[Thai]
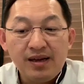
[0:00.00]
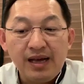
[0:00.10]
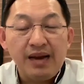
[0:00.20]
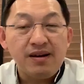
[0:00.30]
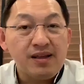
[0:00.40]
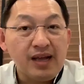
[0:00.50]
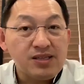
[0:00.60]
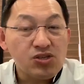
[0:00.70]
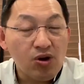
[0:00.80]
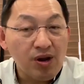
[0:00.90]
การเรียนกา
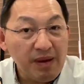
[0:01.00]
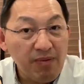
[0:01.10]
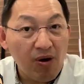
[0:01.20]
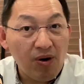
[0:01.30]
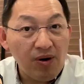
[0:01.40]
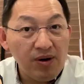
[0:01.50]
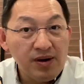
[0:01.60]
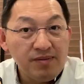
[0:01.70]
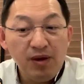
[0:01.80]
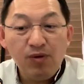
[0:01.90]
รสอนและไม่พอ
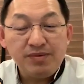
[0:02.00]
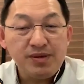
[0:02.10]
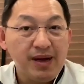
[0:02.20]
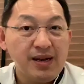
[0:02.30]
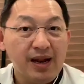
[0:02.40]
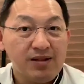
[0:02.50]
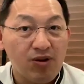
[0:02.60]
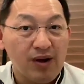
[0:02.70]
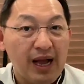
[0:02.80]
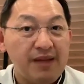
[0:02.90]
มีความสำคัญในด้านข
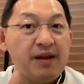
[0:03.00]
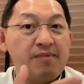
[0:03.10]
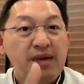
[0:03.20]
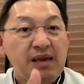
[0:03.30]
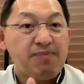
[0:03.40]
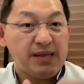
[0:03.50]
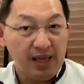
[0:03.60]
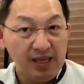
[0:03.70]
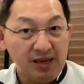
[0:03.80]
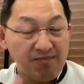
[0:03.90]
องการมีป
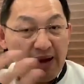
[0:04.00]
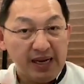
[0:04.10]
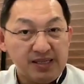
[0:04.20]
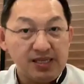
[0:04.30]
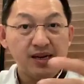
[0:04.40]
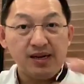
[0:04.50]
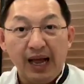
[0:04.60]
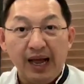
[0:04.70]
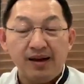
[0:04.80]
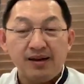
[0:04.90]
ฏิสัมพันธ์เจอห
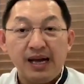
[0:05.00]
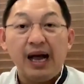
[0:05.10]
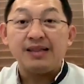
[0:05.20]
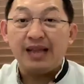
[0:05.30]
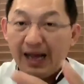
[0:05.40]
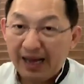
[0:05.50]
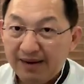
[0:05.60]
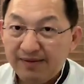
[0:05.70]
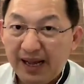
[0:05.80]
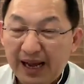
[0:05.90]
น้าค่าตากั
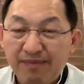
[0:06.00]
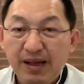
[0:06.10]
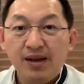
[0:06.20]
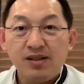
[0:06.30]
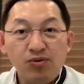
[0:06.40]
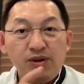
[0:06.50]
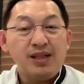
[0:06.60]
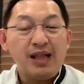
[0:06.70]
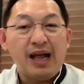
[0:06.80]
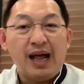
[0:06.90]
นนะครับตรงนี้
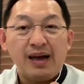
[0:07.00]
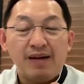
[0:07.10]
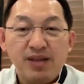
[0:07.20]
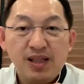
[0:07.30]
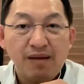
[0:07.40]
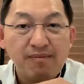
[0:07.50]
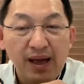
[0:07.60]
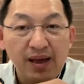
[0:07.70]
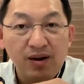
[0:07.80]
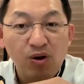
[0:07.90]
ต่างหากครับที่ทำ
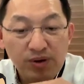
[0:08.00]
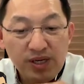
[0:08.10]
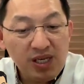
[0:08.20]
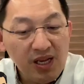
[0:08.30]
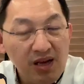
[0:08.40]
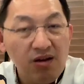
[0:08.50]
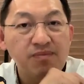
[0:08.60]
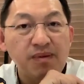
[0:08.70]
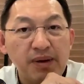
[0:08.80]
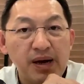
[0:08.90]
ให้ OECD เขา
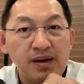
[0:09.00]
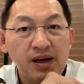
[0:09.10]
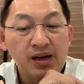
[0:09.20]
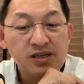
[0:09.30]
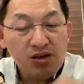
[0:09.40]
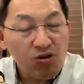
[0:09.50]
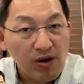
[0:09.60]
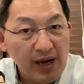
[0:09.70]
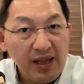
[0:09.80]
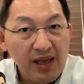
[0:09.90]
ได้ประเมินซึ่งก่
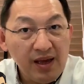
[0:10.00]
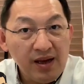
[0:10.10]
อนหน้านี้